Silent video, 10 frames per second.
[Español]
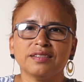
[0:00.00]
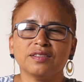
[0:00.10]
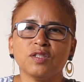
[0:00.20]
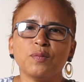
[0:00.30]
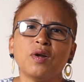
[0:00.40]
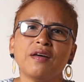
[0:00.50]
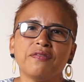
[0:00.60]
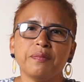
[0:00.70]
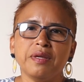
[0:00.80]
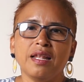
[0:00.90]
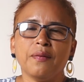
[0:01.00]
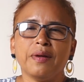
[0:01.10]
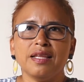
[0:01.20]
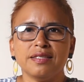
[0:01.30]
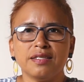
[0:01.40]
Somos la familia
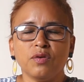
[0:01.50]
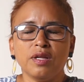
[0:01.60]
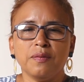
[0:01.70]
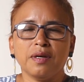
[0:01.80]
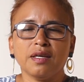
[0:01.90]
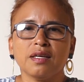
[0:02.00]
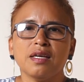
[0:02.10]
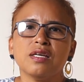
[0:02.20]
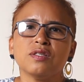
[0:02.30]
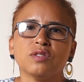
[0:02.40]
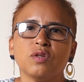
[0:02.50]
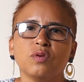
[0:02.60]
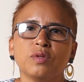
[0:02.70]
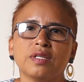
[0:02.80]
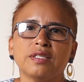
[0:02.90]
Valencia Uribe.
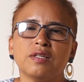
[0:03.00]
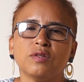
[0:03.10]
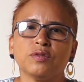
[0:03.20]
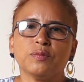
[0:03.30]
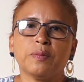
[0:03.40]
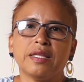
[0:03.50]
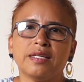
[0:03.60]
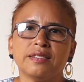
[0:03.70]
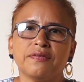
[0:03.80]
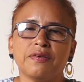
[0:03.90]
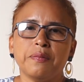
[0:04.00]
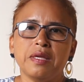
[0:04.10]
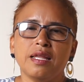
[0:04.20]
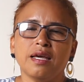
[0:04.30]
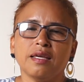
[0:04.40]
Soy una de los padres de
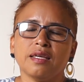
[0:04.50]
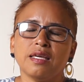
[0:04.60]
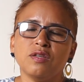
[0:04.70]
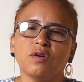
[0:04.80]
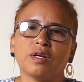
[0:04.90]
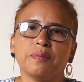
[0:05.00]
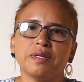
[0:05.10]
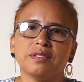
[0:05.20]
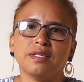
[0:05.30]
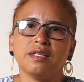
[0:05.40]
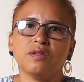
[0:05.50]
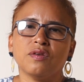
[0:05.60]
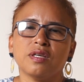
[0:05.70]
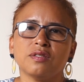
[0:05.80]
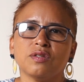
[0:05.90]
familia que yo
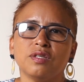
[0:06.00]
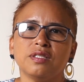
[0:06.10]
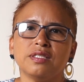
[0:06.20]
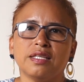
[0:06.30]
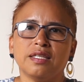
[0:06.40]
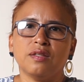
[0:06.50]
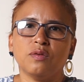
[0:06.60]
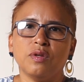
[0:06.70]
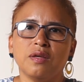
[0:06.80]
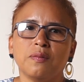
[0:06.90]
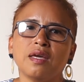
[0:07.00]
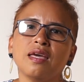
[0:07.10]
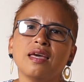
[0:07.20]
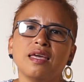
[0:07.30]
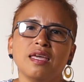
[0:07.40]
represento, que soy Janet Uribe
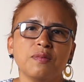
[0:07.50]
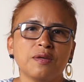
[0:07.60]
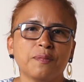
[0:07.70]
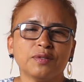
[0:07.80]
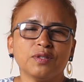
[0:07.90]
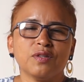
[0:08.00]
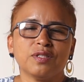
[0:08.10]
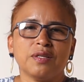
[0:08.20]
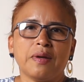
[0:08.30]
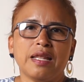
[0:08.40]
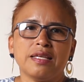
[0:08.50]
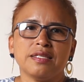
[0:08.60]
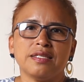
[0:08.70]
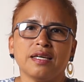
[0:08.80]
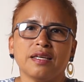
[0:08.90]
y mi esposo José
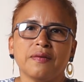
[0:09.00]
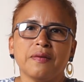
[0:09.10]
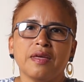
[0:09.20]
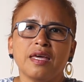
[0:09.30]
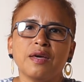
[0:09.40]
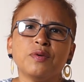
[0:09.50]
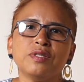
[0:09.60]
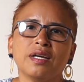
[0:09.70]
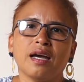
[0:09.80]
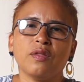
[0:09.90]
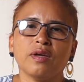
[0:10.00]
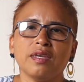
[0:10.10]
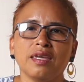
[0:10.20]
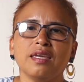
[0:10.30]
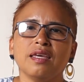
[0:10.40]
Valencia. Hemos llegado
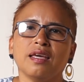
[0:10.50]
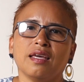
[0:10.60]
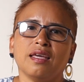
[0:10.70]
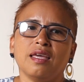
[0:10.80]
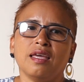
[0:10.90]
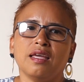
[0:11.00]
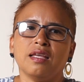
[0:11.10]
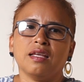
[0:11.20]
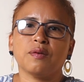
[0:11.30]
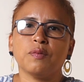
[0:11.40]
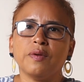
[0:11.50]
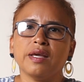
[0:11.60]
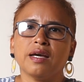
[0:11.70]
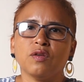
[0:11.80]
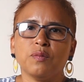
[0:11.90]
aquí, eh,
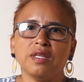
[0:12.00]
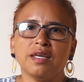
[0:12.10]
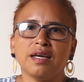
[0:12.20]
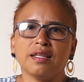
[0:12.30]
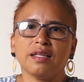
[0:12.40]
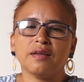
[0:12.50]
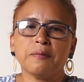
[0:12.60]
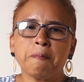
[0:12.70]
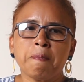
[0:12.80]
República Dominicana,